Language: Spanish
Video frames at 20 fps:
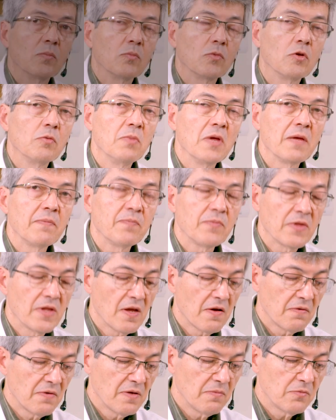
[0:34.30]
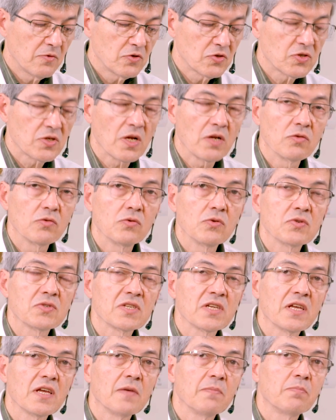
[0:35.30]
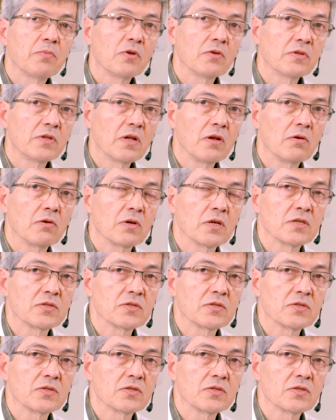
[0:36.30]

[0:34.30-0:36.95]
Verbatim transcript: Muy bien, ya vimos algunos ejemplos de lo